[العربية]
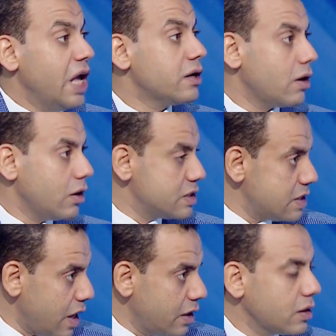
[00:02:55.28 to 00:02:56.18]
حراك
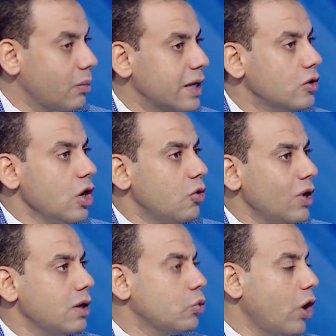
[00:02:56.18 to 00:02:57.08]
سياحي طبعا
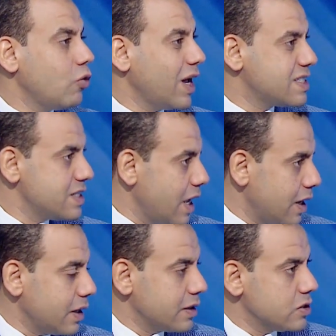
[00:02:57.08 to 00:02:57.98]
واحنا بنعول على
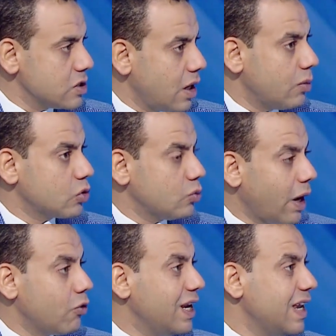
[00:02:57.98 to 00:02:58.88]
السياحه يعني السياحه برضه
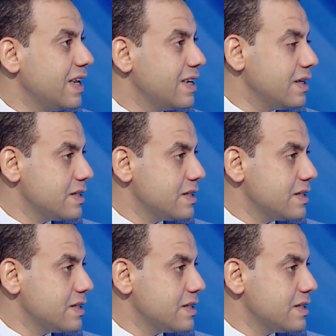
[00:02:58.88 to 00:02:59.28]
بنعول عليها لان